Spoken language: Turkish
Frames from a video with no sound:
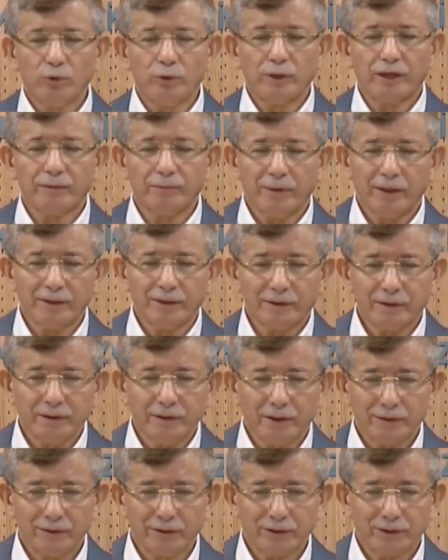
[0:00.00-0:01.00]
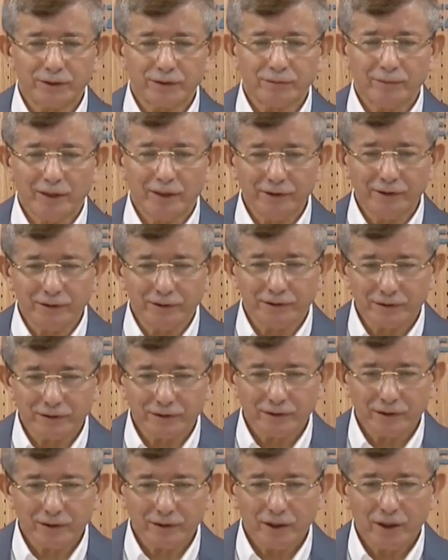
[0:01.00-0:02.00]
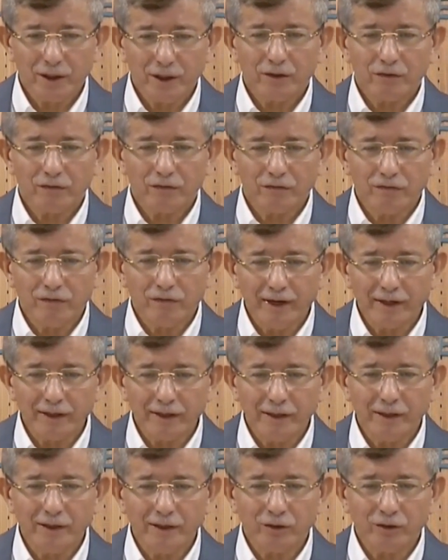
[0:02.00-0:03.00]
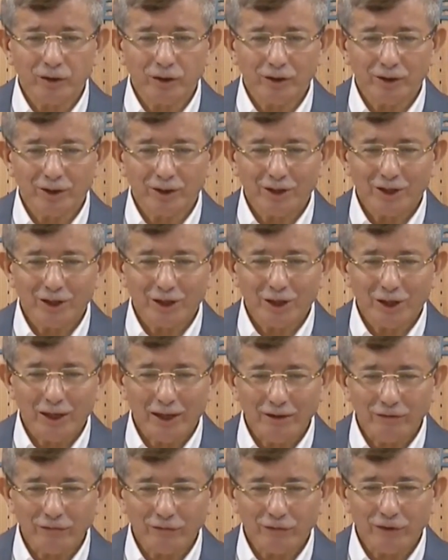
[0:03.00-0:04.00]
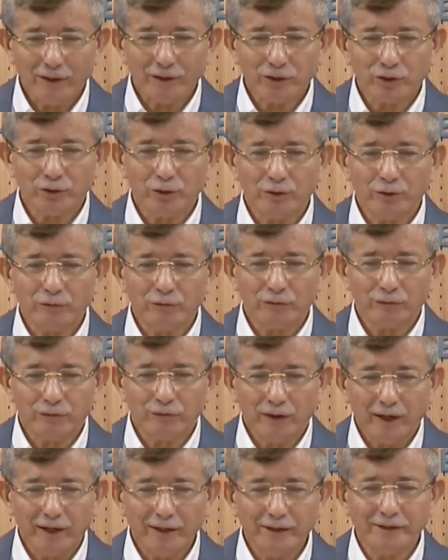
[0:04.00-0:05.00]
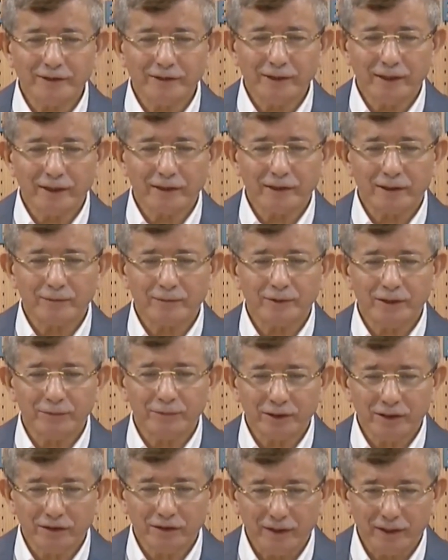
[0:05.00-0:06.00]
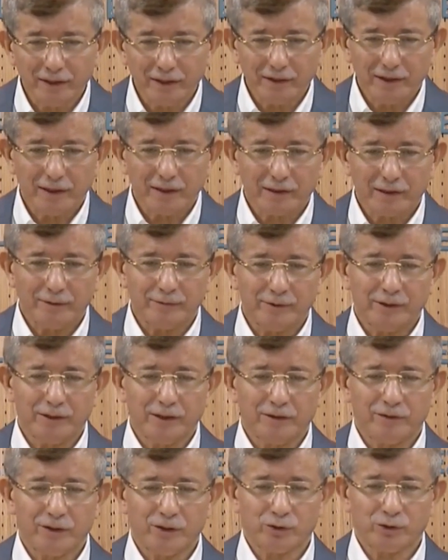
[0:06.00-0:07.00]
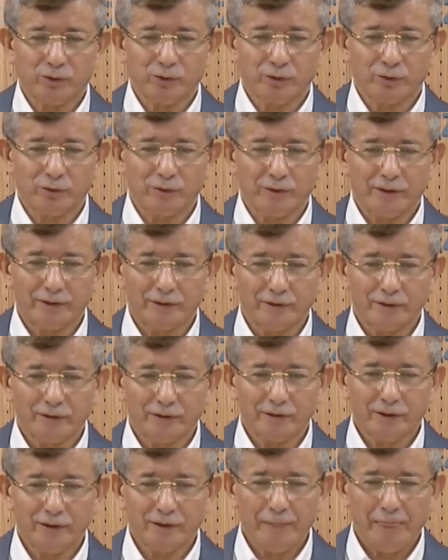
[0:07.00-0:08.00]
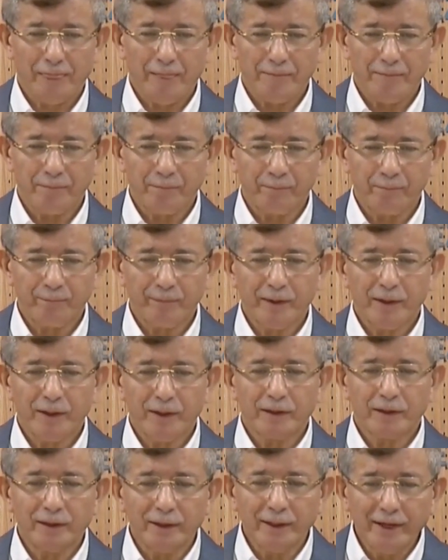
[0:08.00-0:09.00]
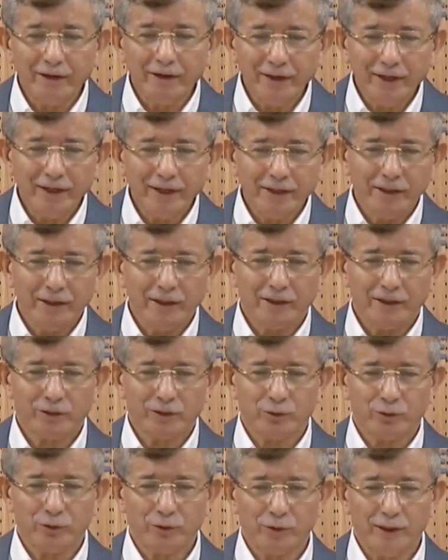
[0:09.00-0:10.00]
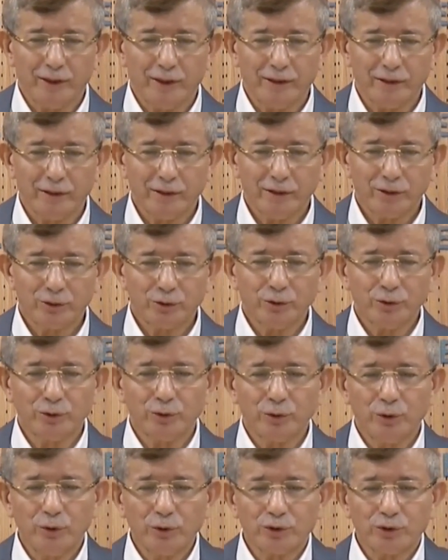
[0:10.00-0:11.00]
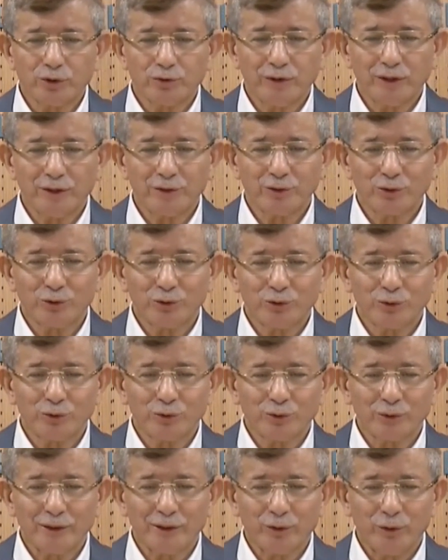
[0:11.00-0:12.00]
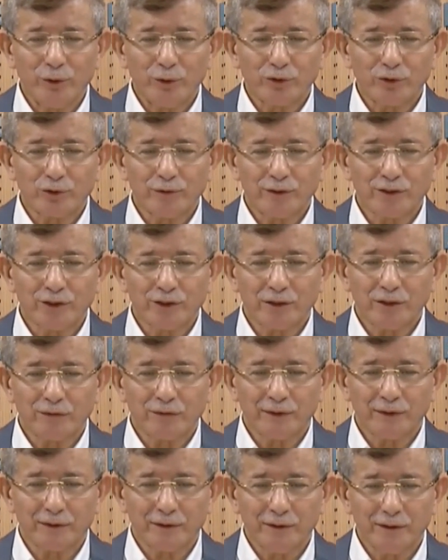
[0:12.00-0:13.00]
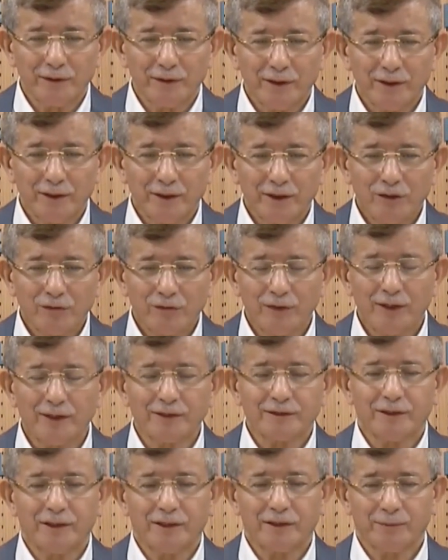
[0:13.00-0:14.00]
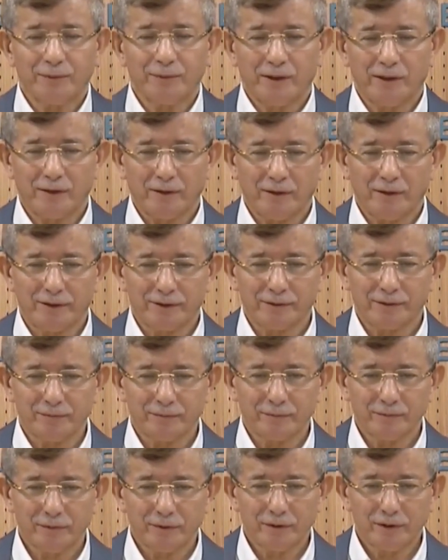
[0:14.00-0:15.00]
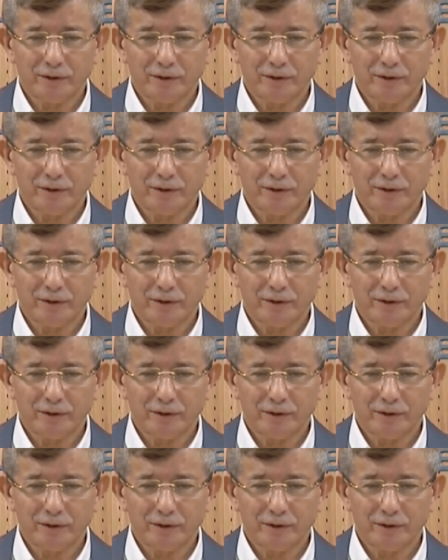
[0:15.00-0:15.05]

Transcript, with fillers: Bunların mantığı yanlış. Bakınız vergi, enflasyon faiz denkleminde bir de vergi denklemini devreye soktular. Niye vergiyi artırıyorlar? Çünkü lüks ve sürdürdükleri lüks ve şatafatı finanse etmeleri lazım.